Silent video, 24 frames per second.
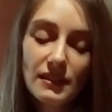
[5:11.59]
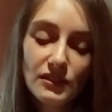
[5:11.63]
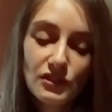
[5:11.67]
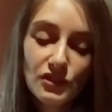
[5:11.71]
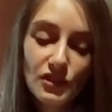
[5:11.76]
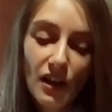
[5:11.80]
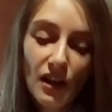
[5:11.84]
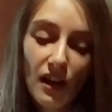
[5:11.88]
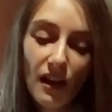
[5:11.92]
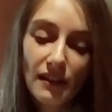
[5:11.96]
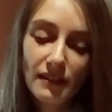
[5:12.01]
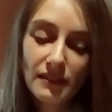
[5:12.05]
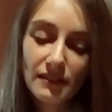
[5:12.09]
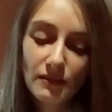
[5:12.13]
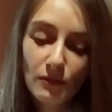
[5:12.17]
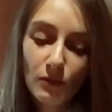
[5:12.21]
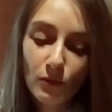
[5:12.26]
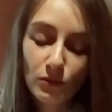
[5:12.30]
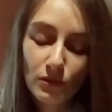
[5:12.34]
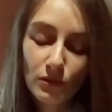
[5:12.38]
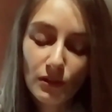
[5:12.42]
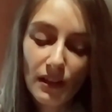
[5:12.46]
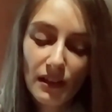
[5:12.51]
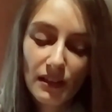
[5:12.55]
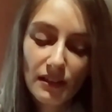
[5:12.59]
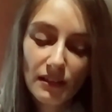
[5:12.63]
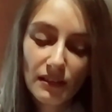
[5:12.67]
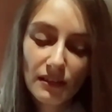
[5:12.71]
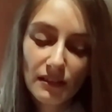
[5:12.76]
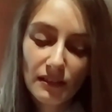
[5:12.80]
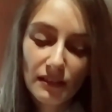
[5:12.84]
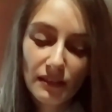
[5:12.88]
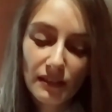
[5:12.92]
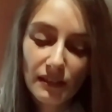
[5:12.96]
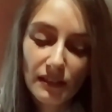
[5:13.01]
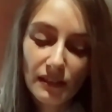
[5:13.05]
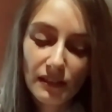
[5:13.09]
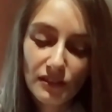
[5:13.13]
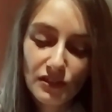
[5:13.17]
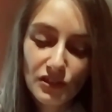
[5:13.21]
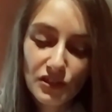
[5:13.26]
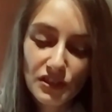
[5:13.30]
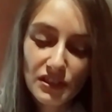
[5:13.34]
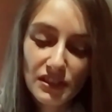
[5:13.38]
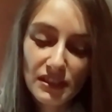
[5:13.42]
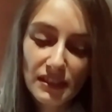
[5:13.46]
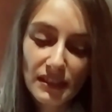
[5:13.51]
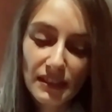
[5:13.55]
Şair olarak e,
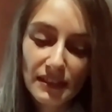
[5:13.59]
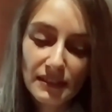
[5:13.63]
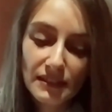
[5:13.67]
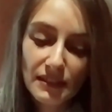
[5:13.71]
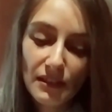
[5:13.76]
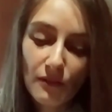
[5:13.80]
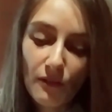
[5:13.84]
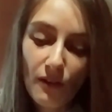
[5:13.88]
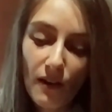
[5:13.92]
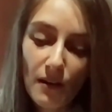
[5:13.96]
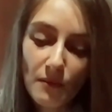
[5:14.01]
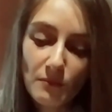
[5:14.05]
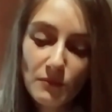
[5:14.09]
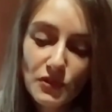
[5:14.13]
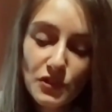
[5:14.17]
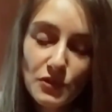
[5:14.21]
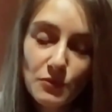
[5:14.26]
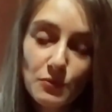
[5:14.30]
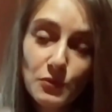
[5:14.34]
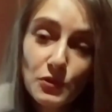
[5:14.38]
şiirleri de varmış.